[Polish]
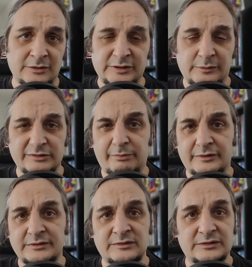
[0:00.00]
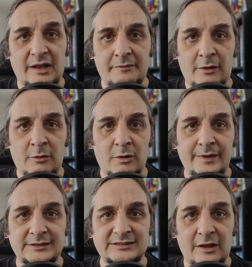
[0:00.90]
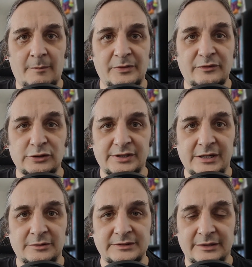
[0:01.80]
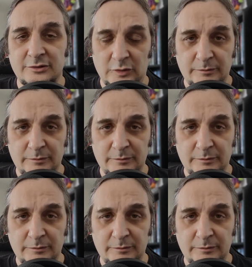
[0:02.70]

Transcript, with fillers: osobą związaną jakąkolwiek sceną tworzenia kontentu.